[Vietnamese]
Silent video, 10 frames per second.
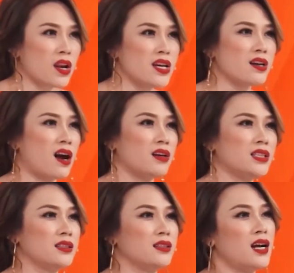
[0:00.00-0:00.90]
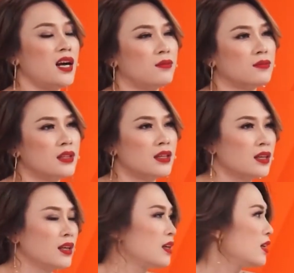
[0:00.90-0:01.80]
vô lý rồi không đúng rồi.
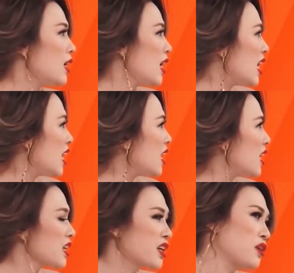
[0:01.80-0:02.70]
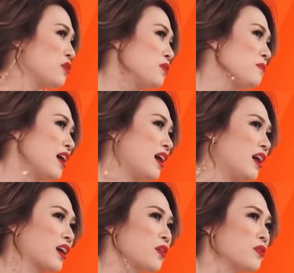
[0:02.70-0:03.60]
À, kiểu
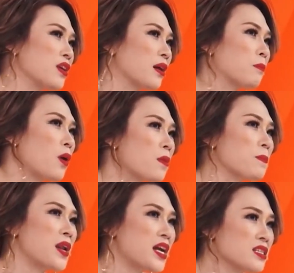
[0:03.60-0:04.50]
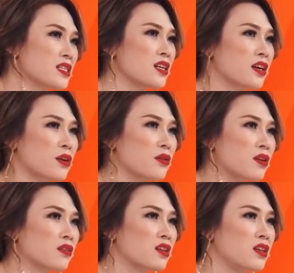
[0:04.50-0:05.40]
mà kiểu nhạc pop dance hay là kiểu
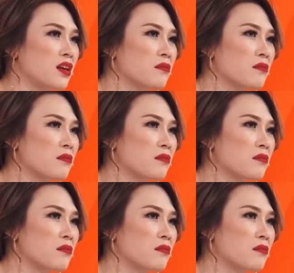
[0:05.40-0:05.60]
là thì